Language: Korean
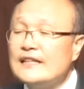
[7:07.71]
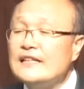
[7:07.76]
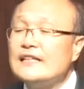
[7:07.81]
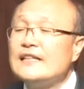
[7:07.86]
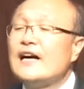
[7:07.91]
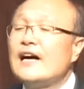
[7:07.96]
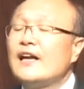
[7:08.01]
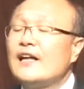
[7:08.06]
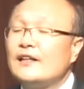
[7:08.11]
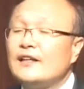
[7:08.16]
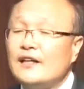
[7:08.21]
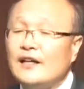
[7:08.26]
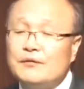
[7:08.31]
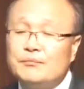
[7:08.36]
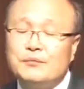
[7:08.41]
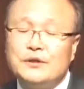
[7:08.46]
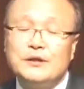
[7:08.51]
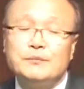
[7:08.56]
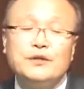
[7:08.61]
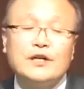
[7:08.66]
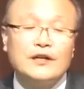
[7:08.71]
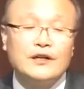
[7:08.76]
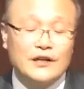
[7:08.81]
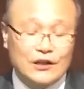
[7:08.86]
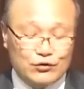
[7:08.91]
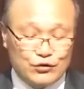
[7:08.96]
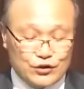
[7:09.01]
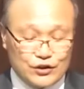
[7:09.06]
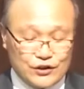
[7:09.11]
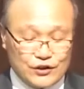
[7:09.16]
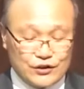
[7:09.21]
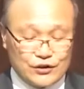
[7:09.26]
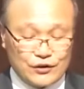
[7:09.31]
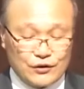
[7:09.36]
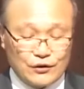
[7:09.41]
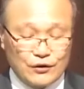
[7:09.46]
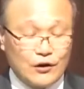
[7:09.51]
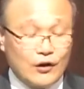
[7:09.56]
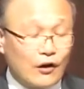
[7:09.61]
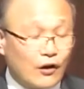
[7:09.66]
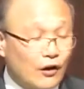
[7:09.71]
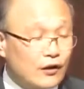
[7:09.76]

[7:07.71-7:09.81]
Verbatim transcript: 인간에 대한 비평을 해주시죠.